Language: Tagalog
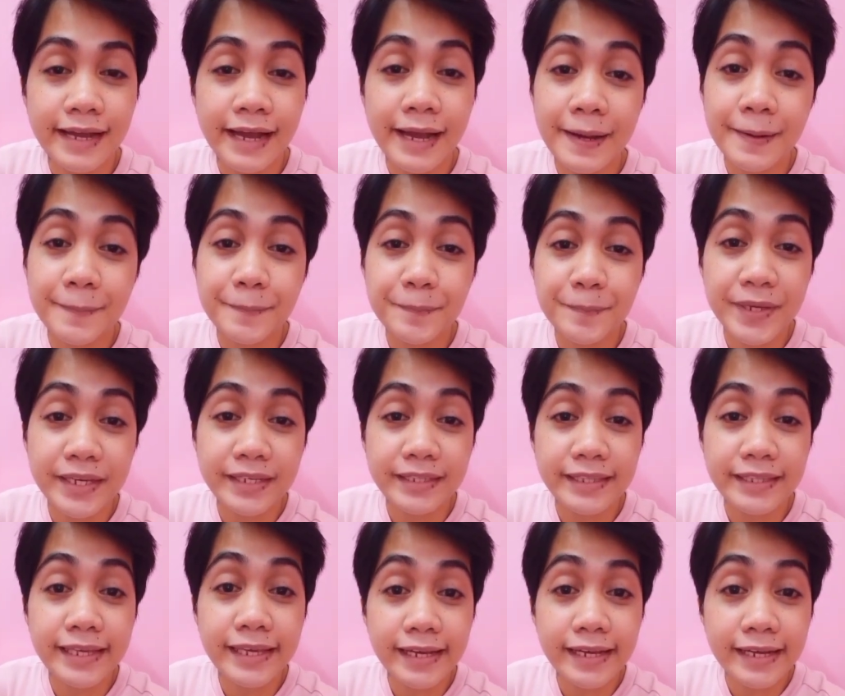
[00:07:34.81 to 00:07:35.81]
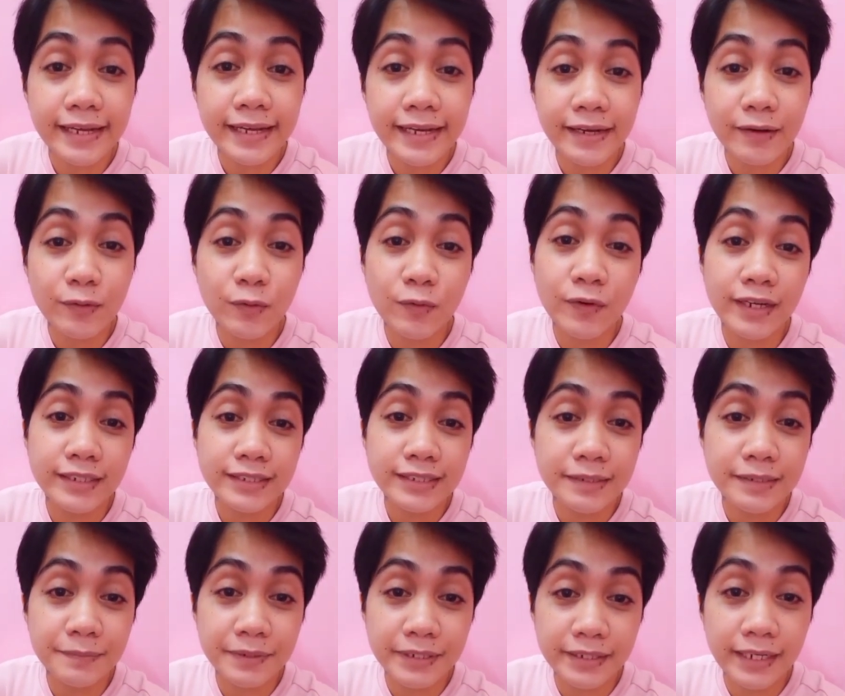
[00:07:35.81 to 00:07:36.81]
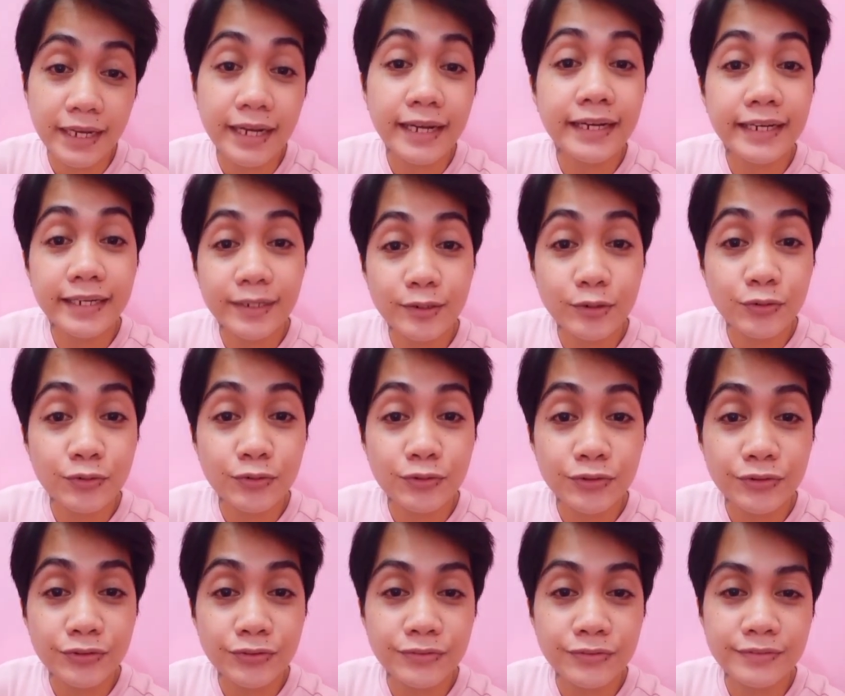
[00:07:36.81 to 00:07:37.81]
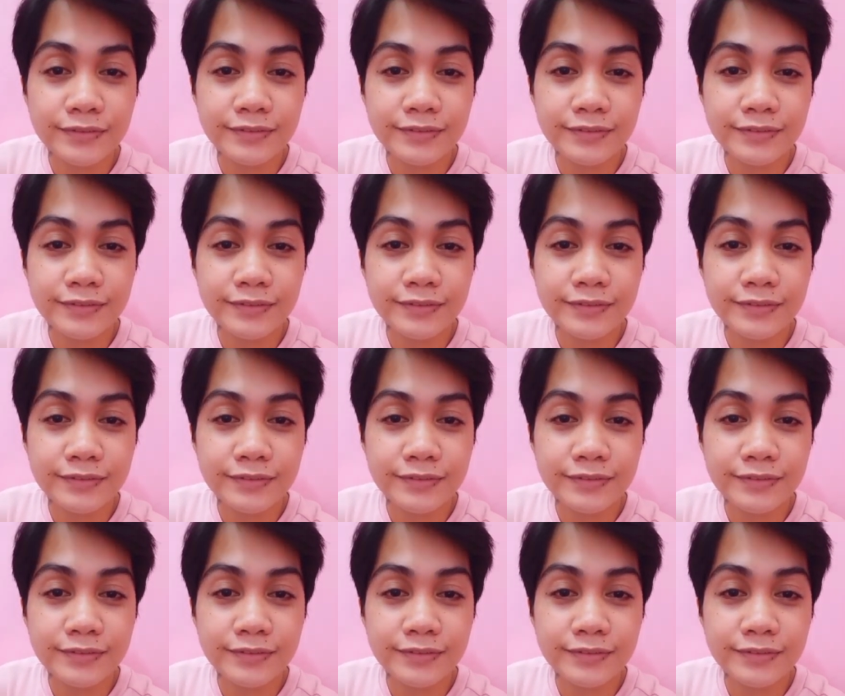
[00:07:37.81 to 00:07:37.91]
Amping diha, kung asa man ka karon.